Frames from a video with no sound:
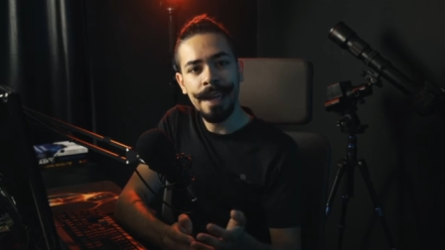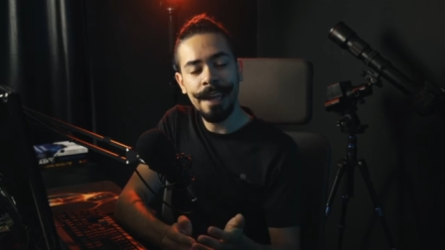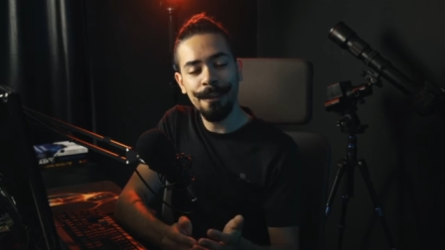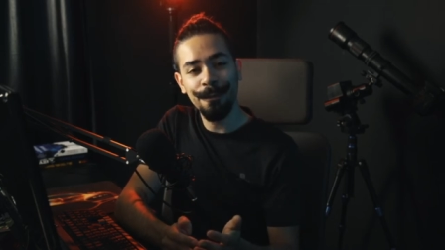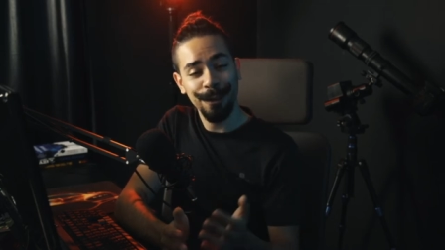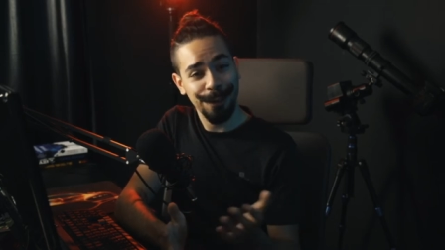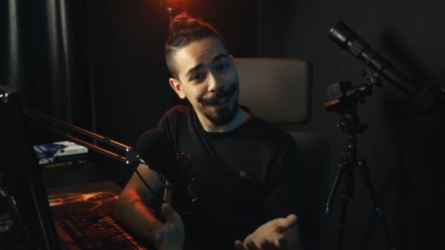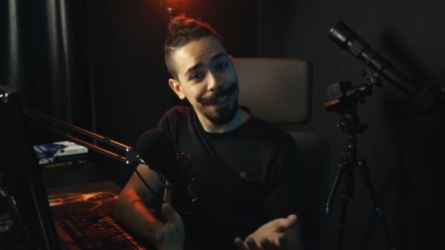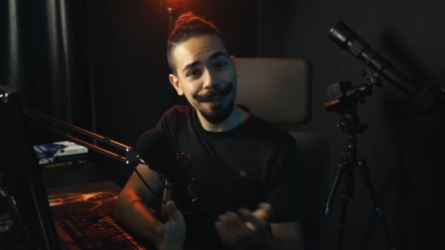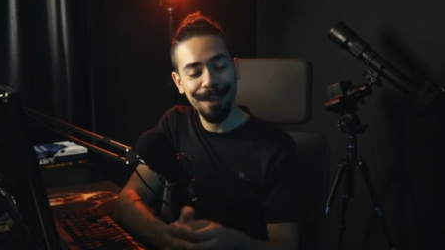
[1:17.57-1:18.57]
reviews de
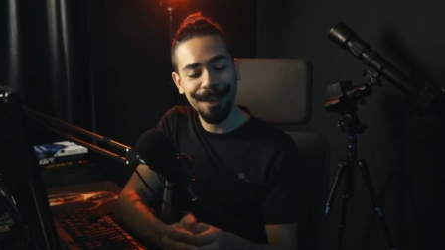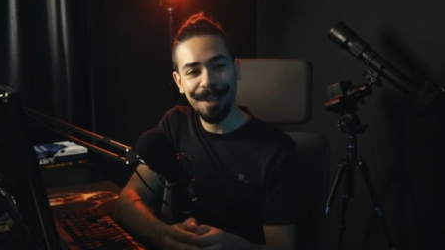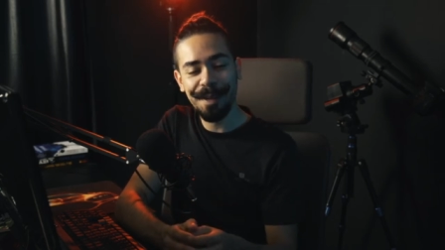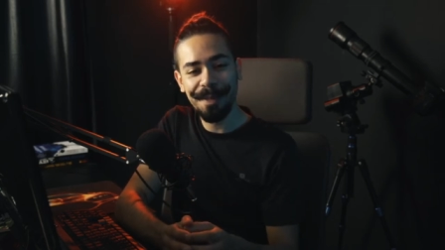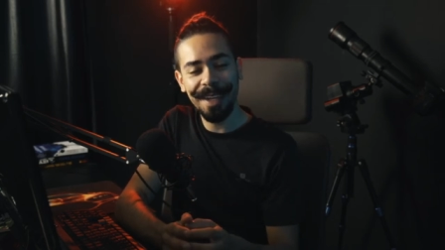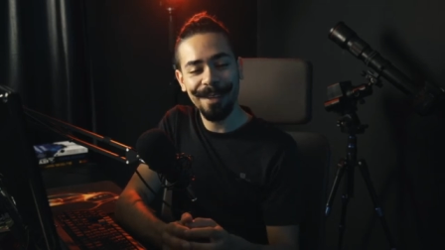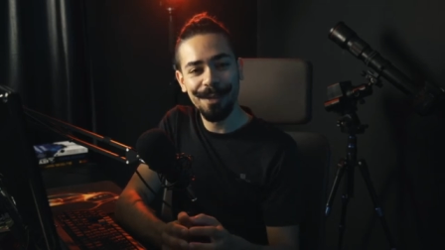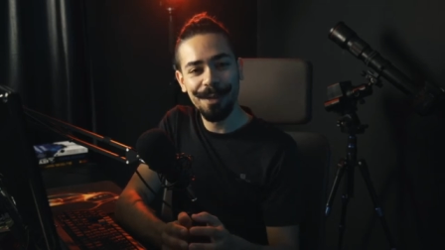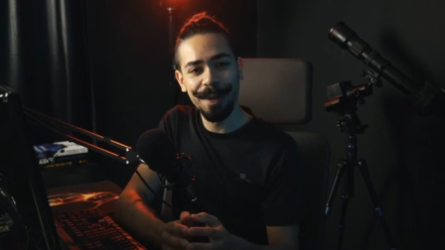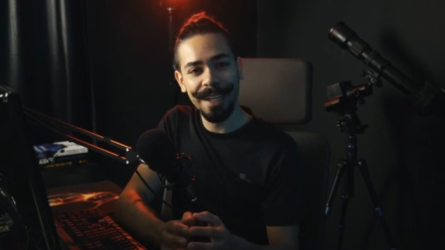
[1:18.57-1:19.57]
livros também que o
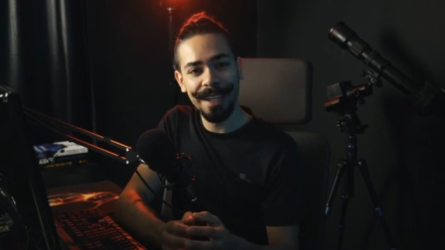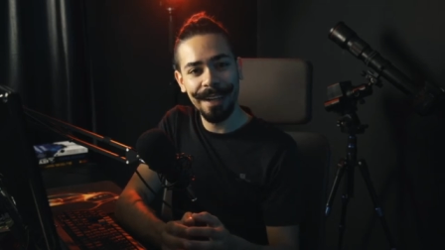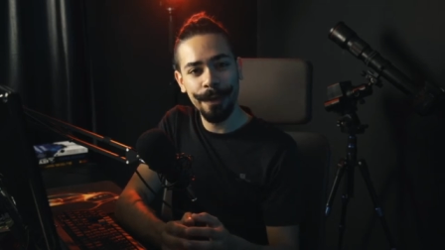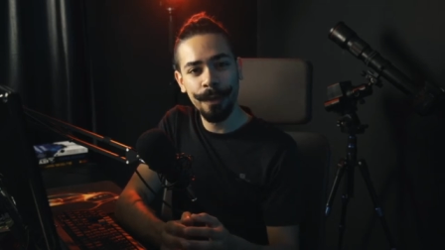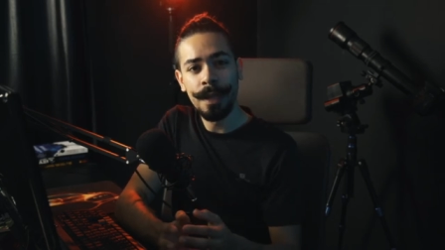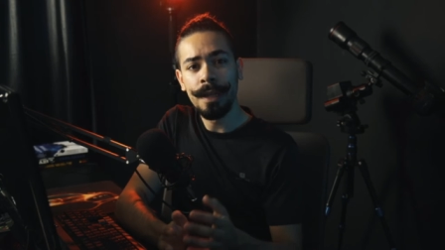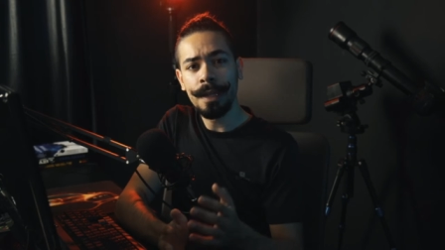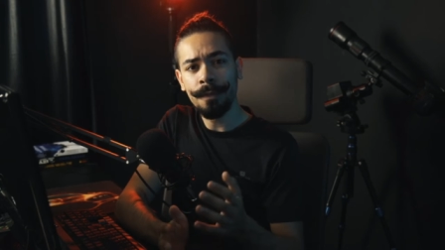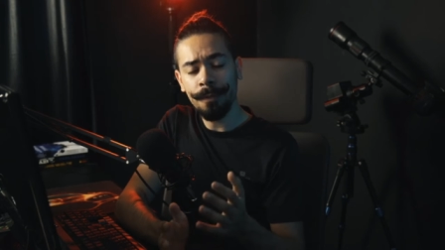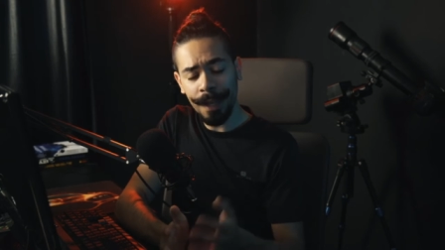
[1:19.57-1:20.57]
tio Belan leu,
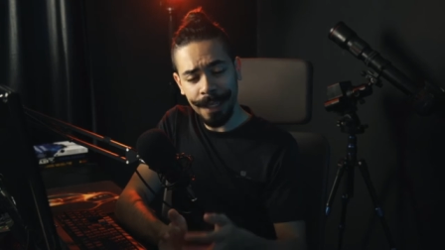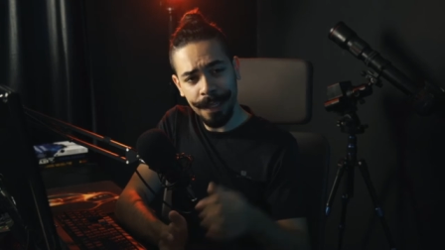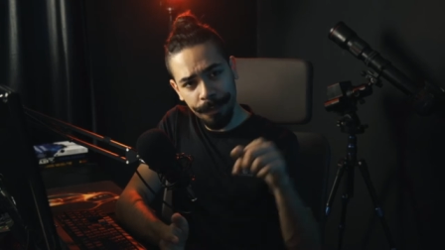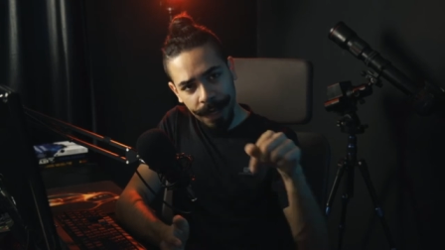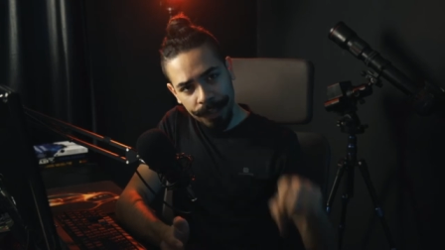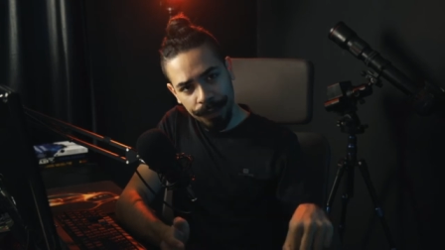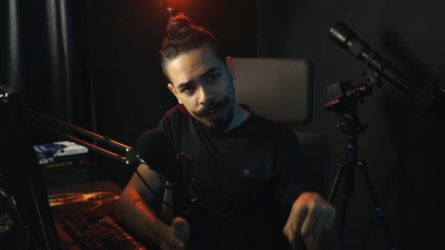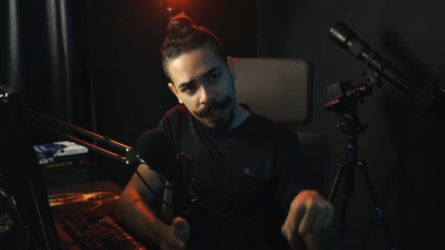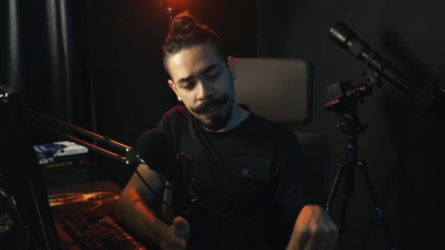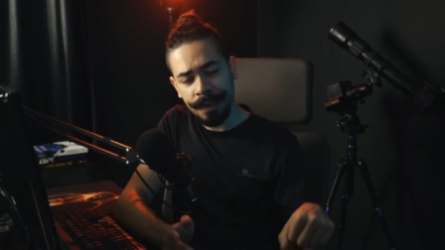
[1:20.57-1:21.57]
fala aqui embaixo, tá?